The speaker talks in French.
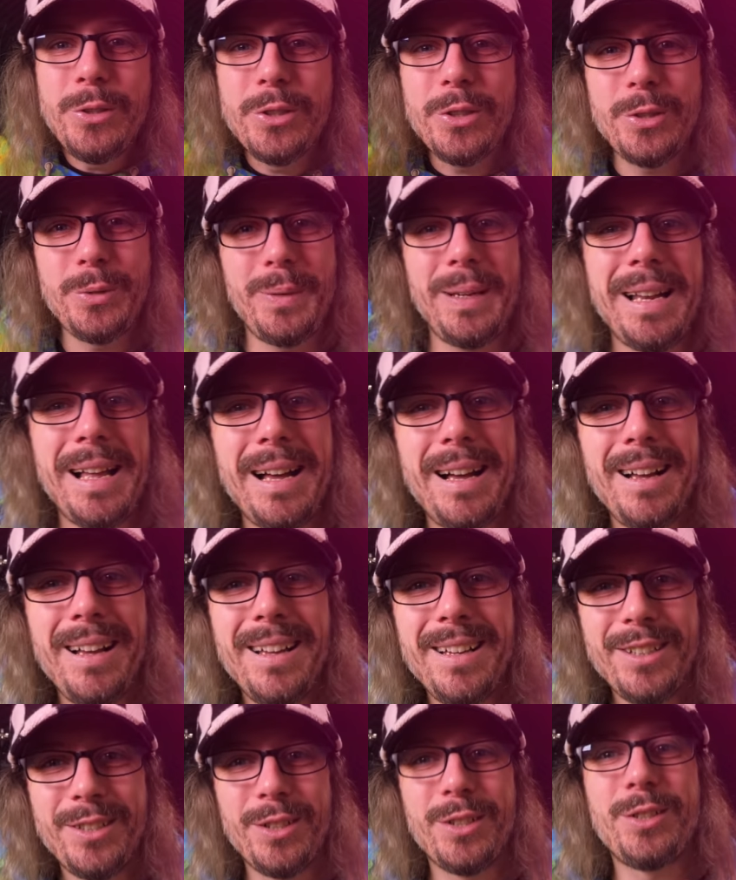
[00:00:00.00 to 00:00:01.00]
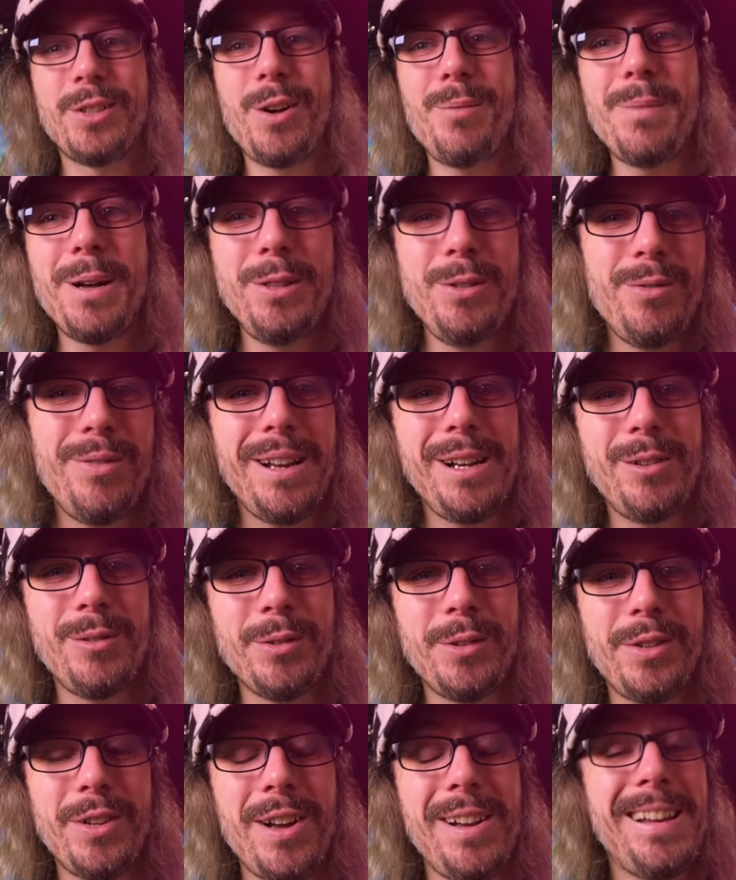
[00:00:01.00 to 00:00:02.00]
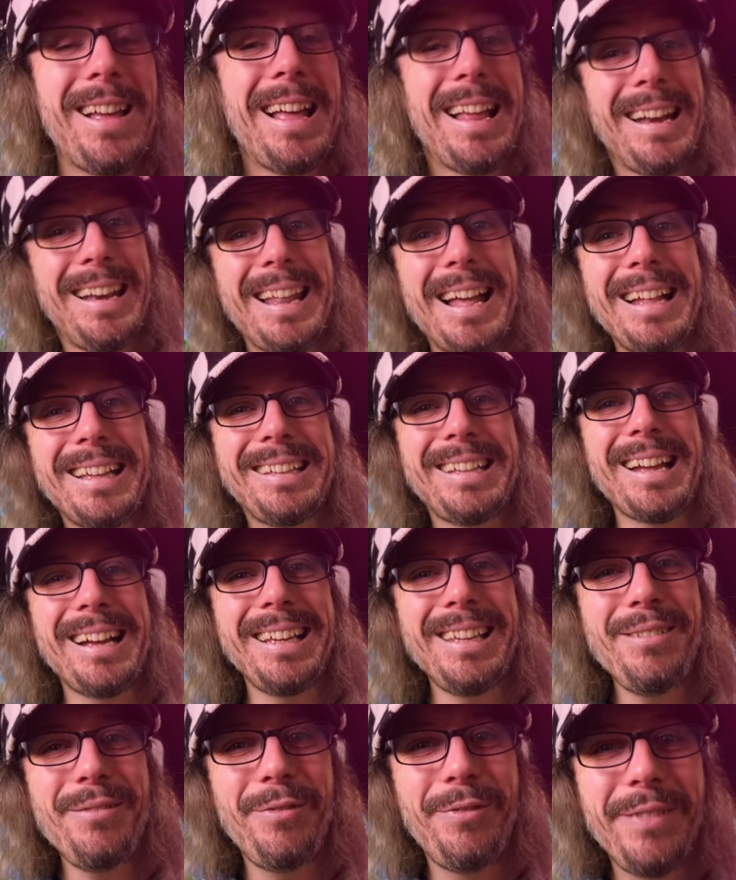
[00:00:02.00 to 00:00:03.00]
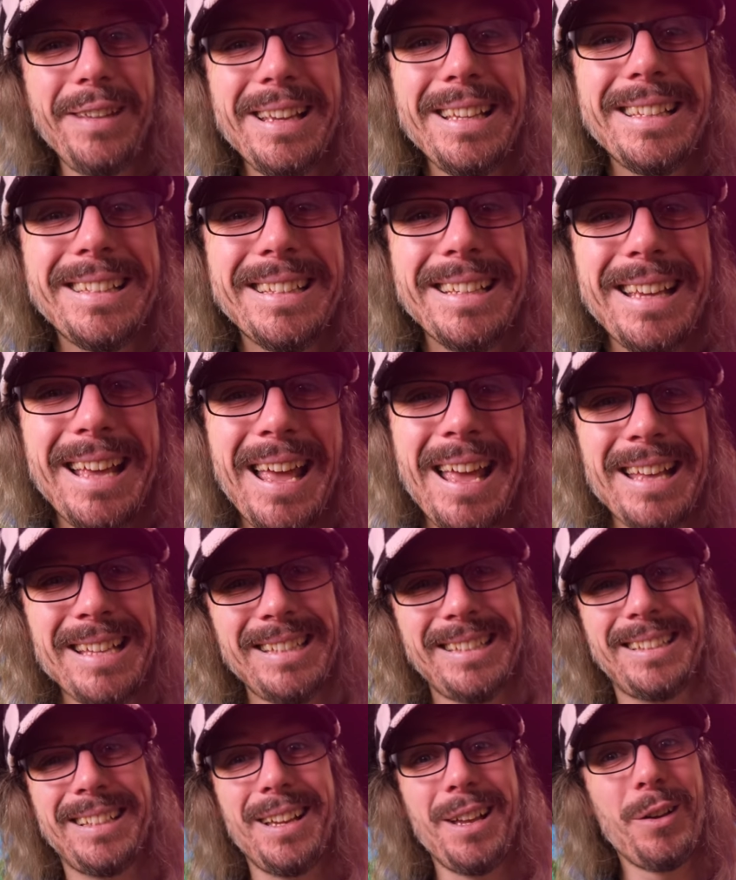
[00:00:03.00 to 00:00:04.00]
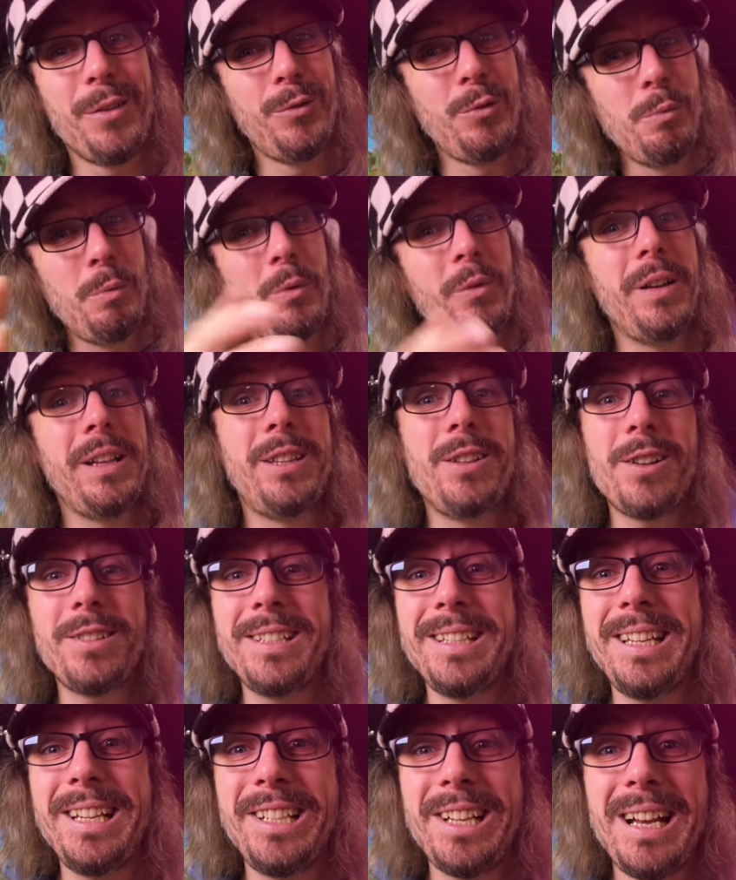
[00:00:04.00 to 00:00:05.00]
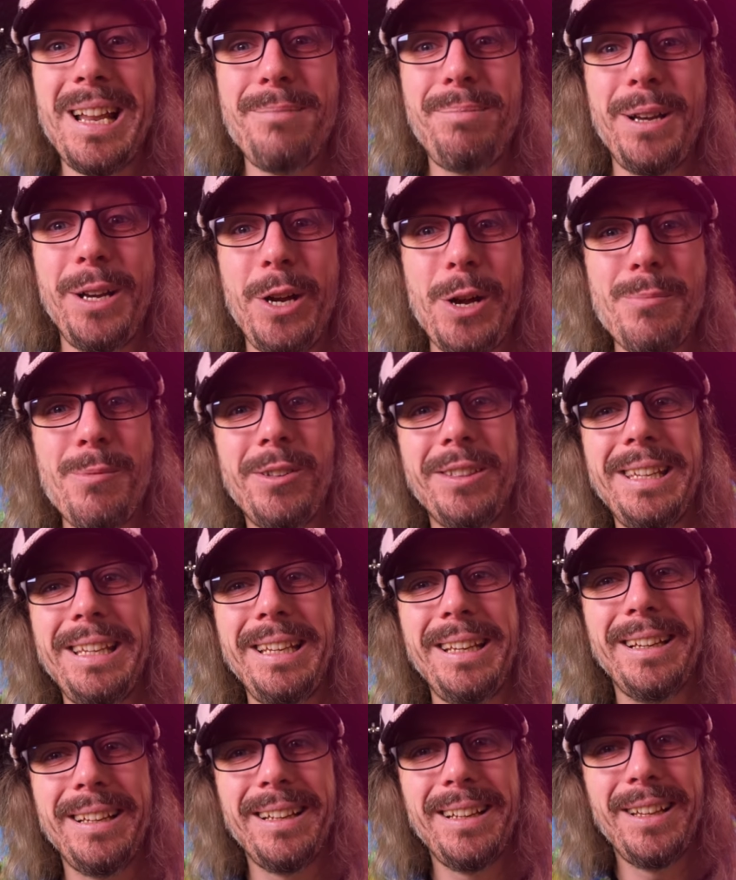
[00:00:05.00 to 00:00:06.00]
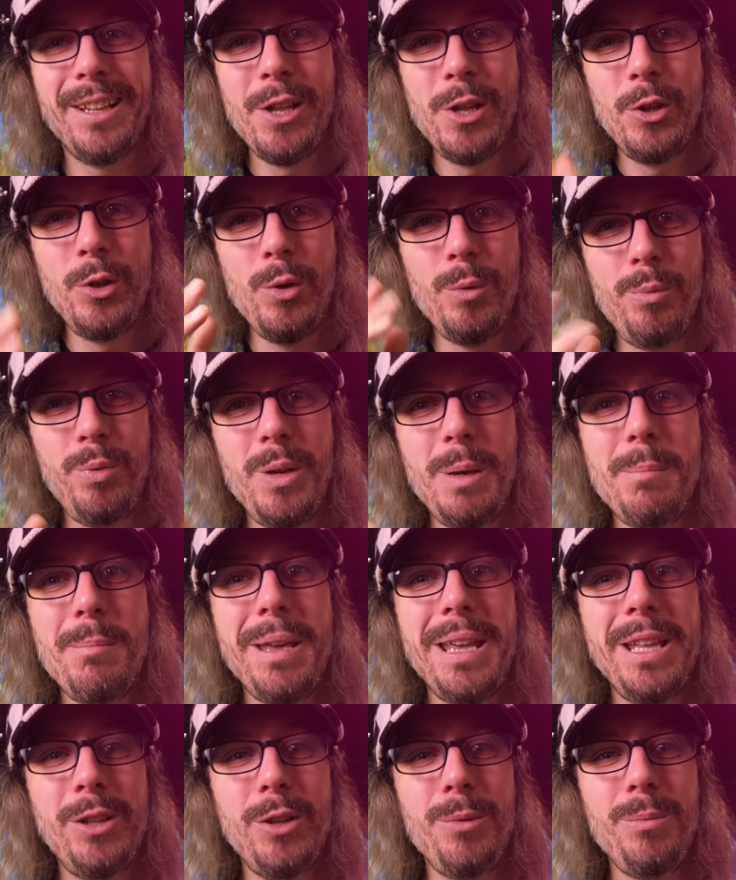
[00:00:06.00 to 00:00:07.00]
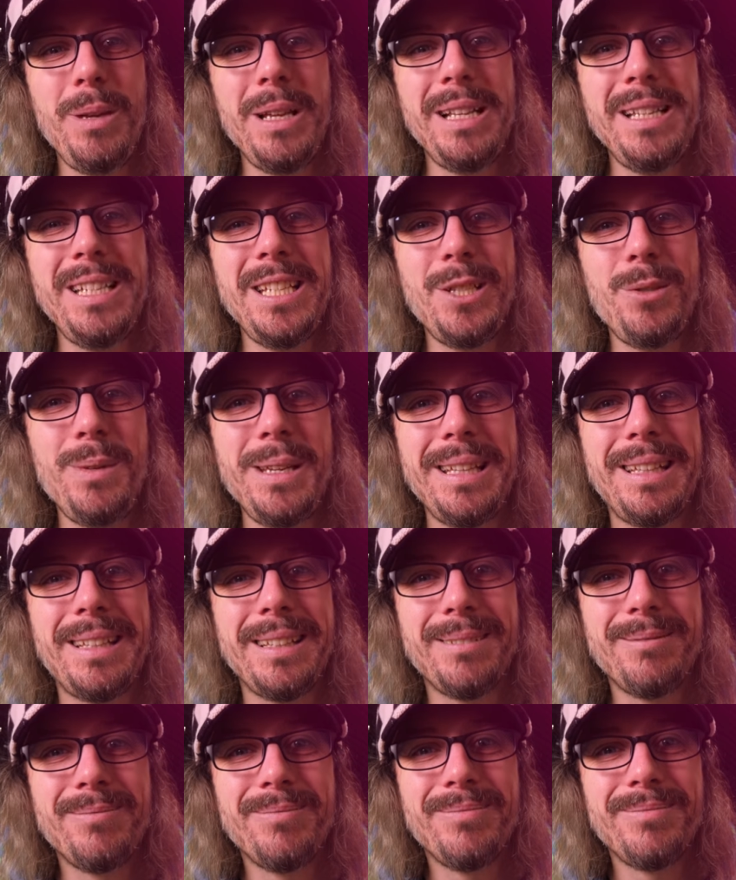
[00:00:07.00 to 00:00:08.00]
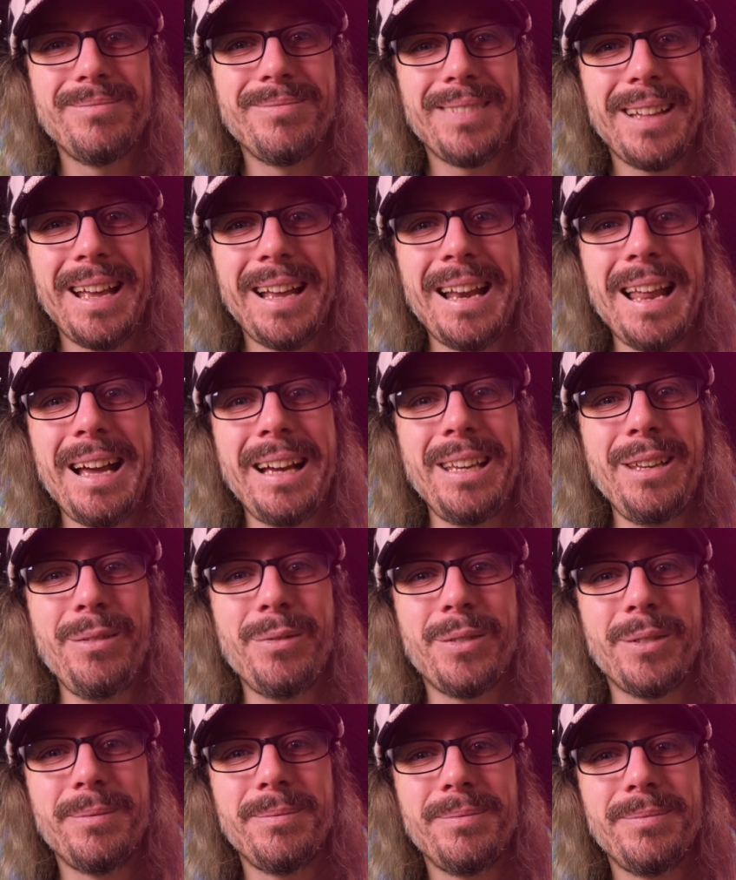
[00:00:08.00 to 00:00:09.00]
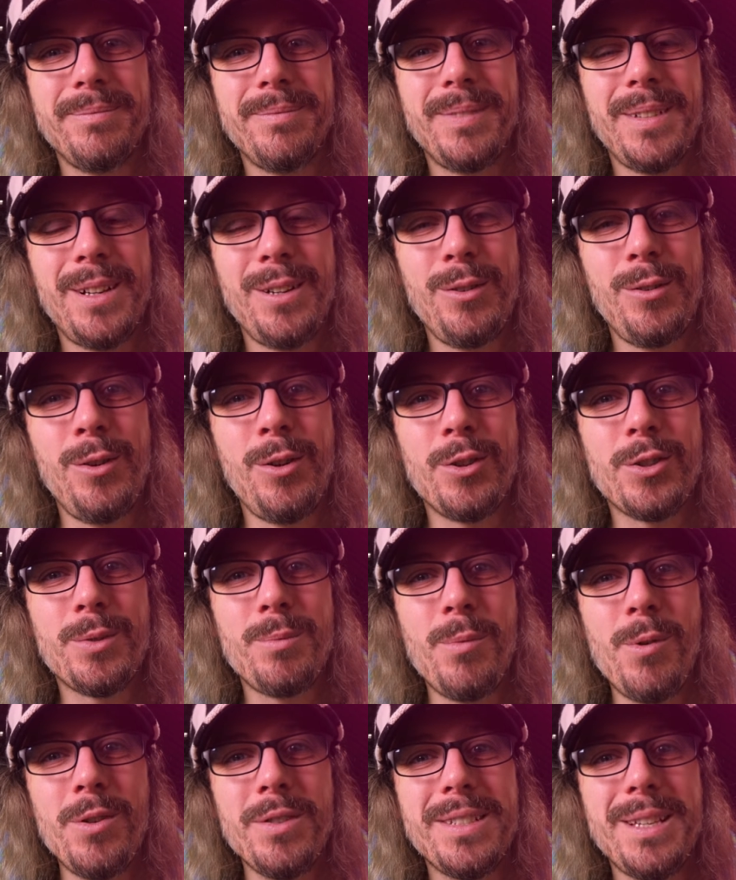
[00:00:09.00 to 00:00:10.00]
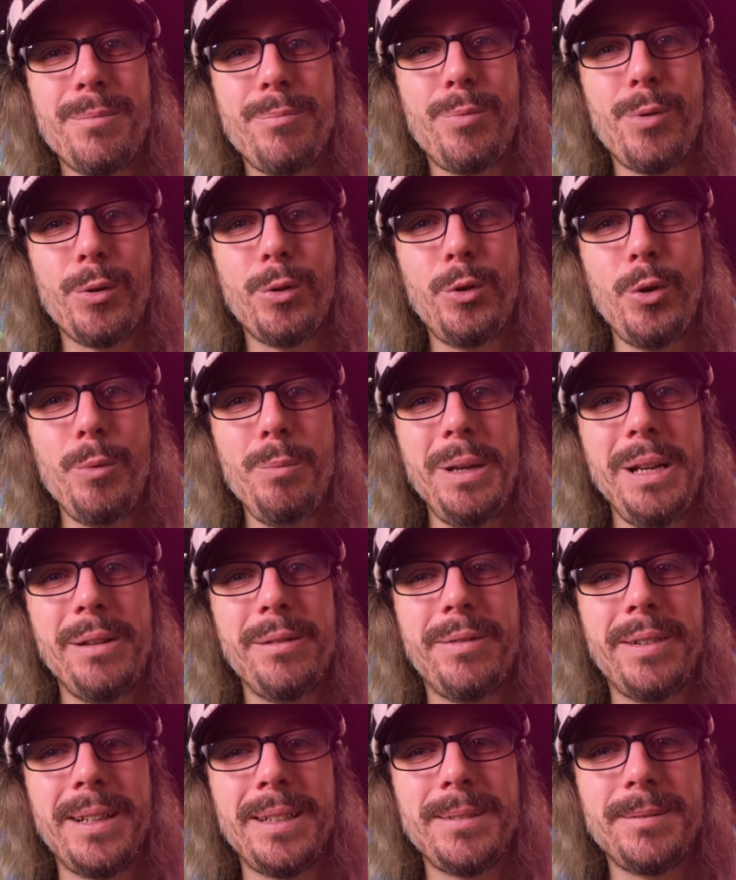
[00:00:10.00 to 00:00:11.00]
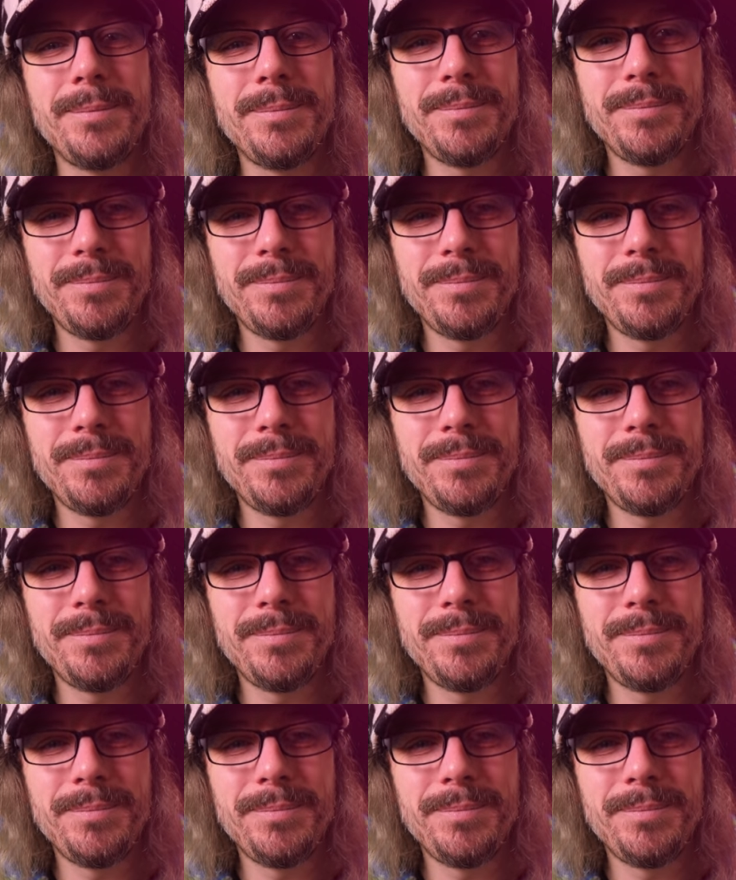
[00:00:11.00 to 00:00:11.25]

je suis là, je sors ma nouvelle console, la Atari VCS. Vous pouvez d'ores et déjà la précommander depuis mai 2018. Elle arrive. Le lancement, c'est pour 2020.